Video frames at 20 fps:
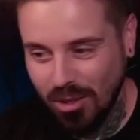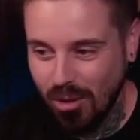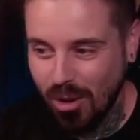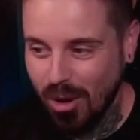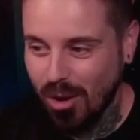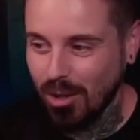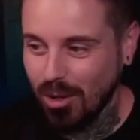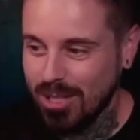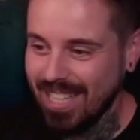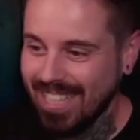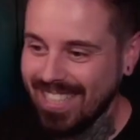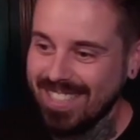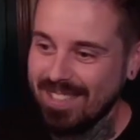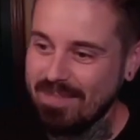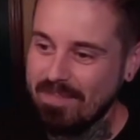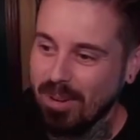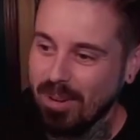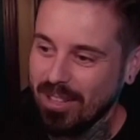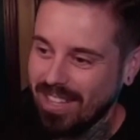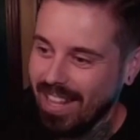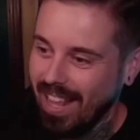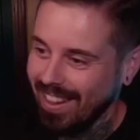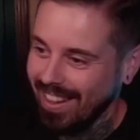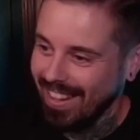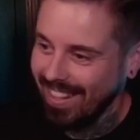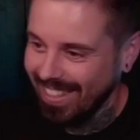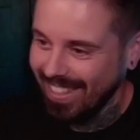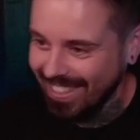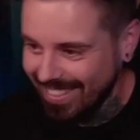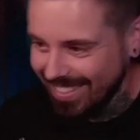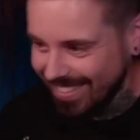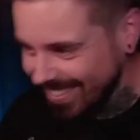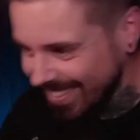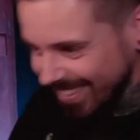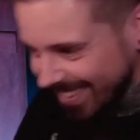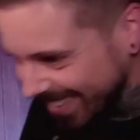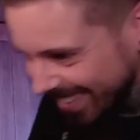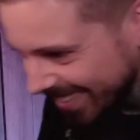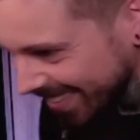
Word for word: Son dos cosas importantes.